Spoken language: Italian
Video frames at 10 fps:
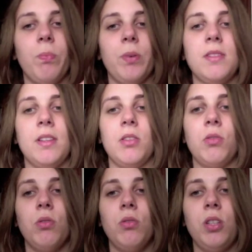il poster a
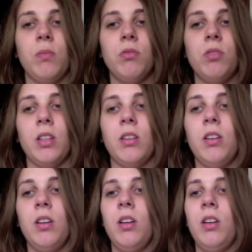colori pure.
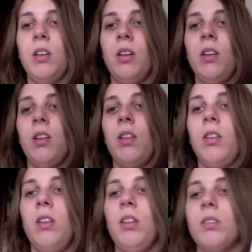
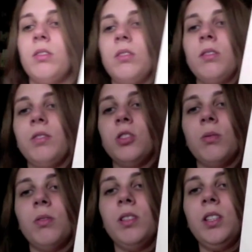Oh,
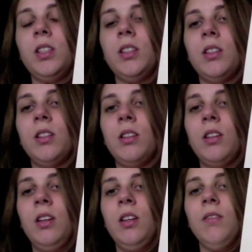facciamolo vedere.
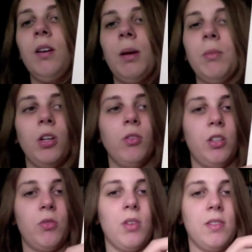Vabbè, ora non
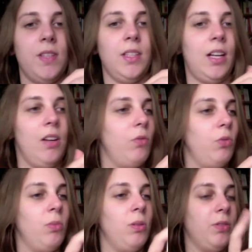riesco a sventrare il
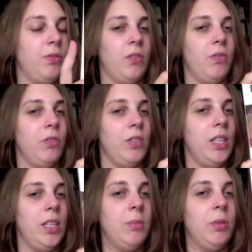volume per farvelo
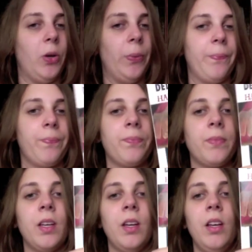vedere, però...
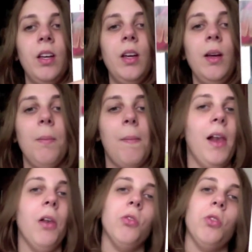
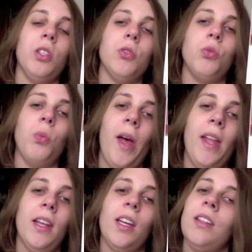Bello, storia
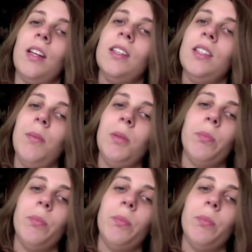stupenda che tratta temi